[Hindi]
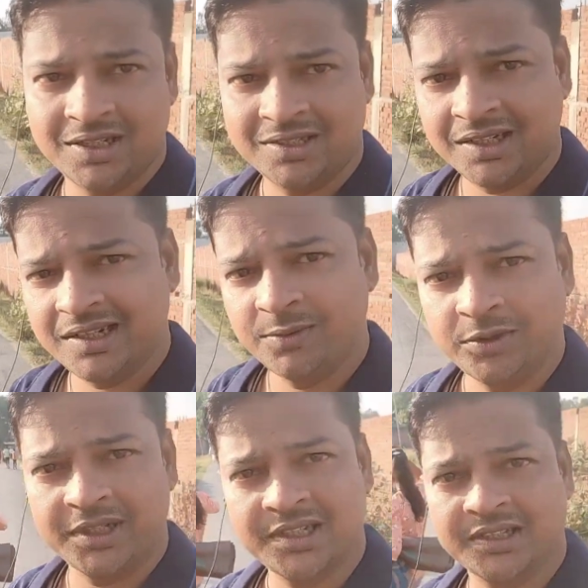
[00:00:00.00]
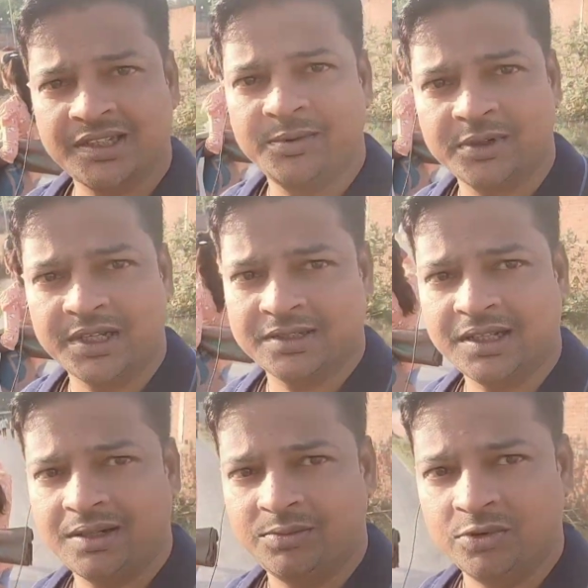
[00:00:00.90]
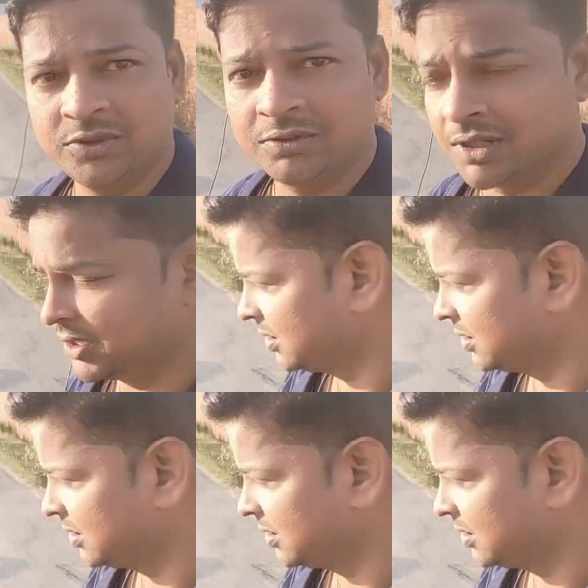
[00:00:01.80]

जैसा कि आलू देख सकते हैं हम लोग रास्ता भूल चुके